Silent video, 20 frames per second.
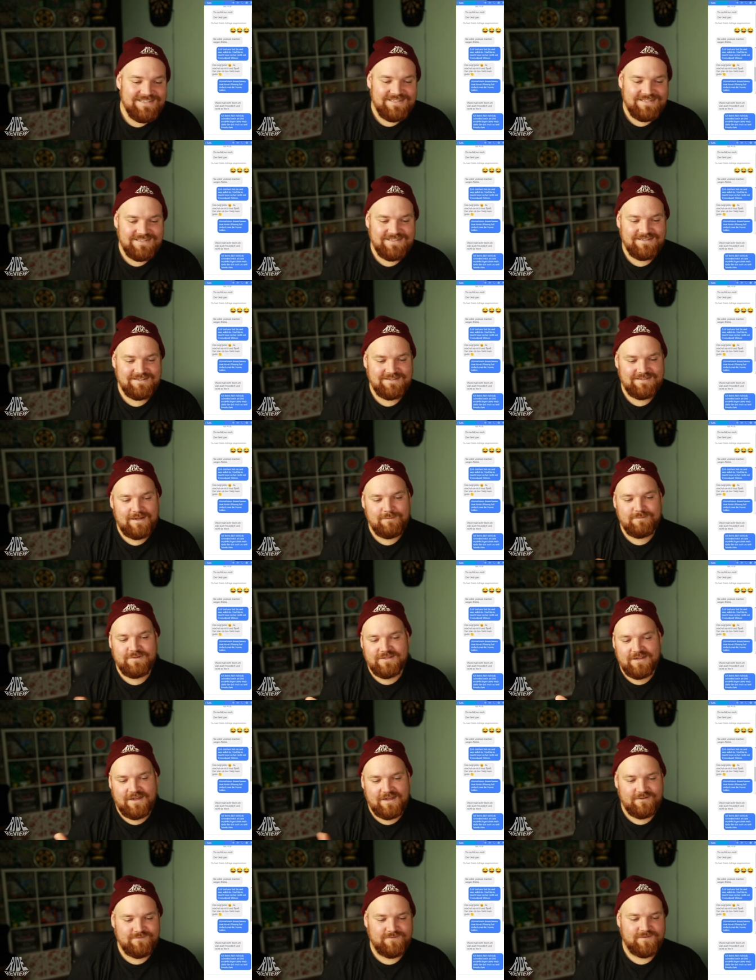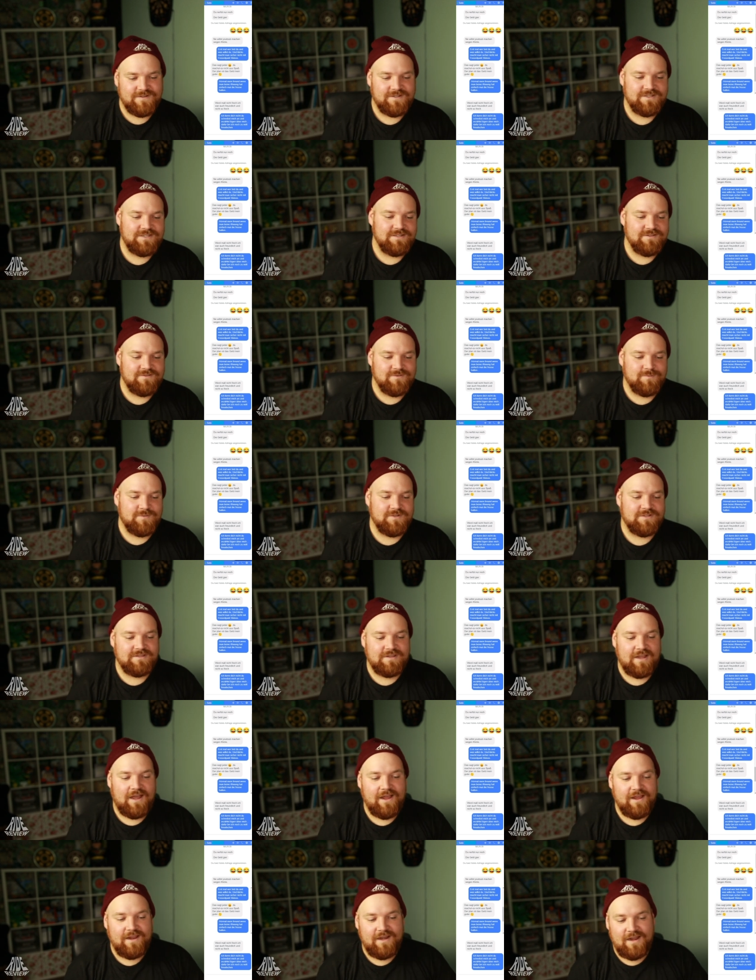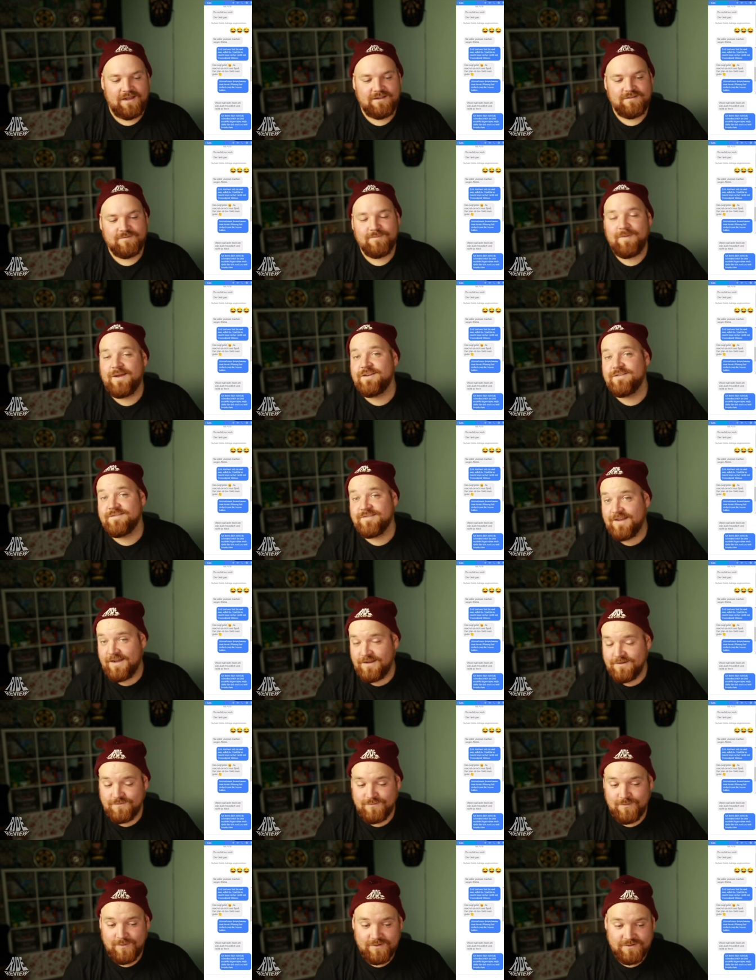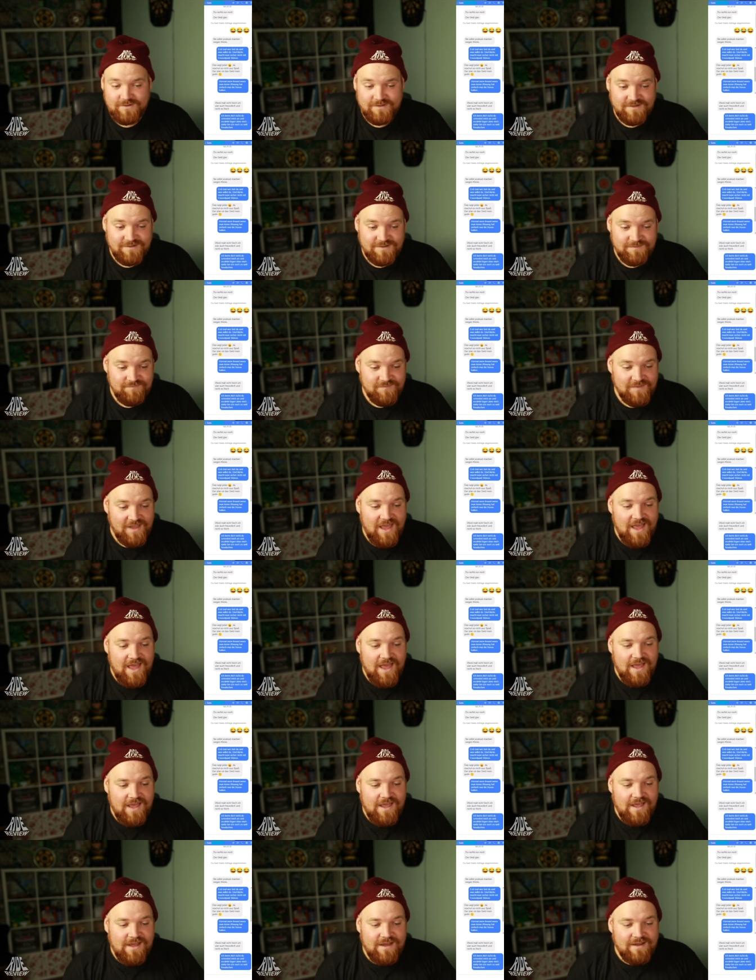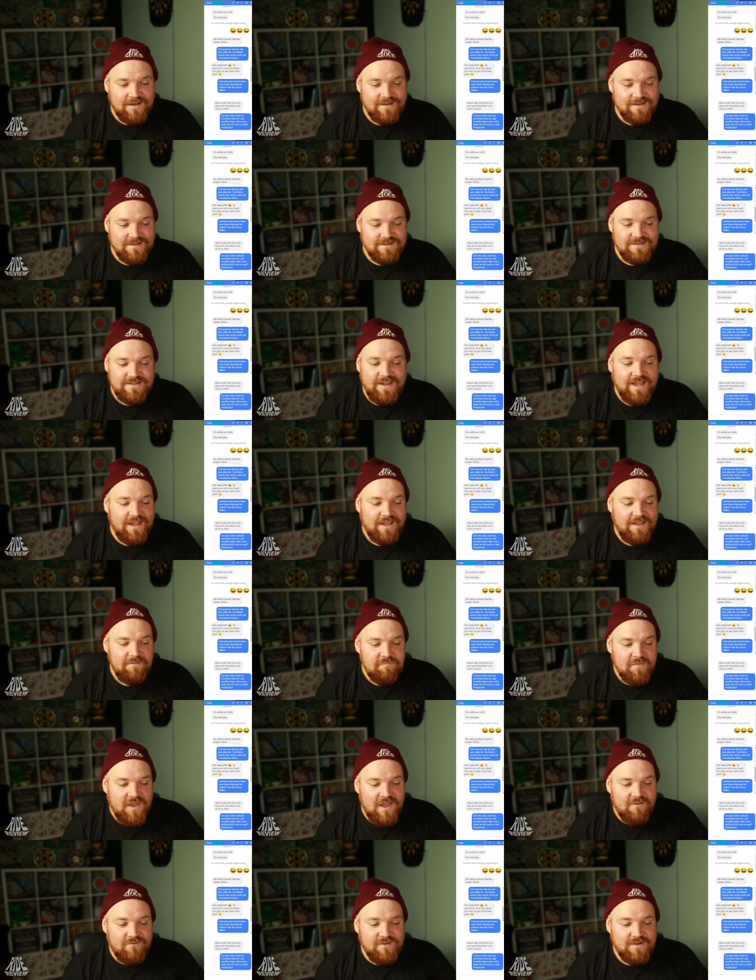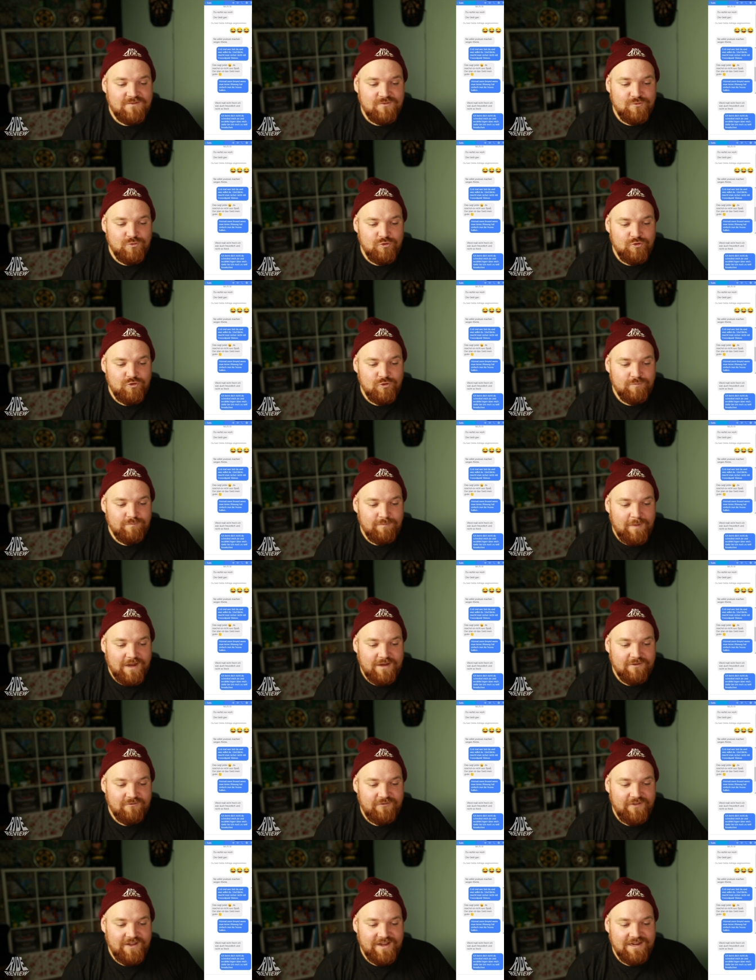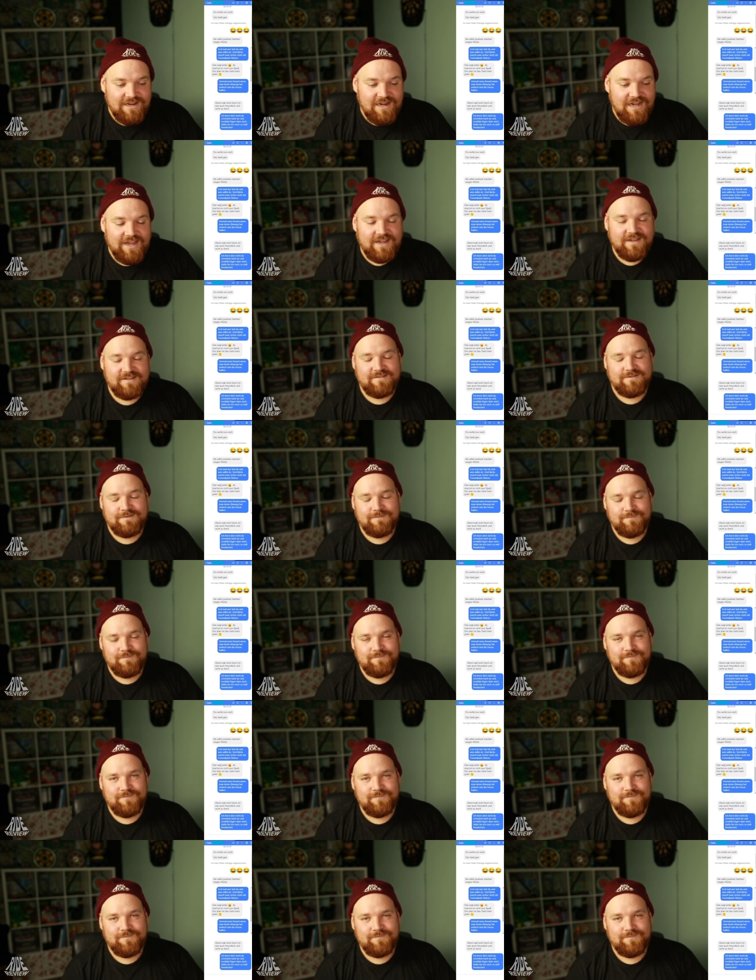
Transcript: äh, habe ich da einfach hier so mit drei Lachsmilies geantwortet. Äh, nee, willst YouTube machen wegen Klicks?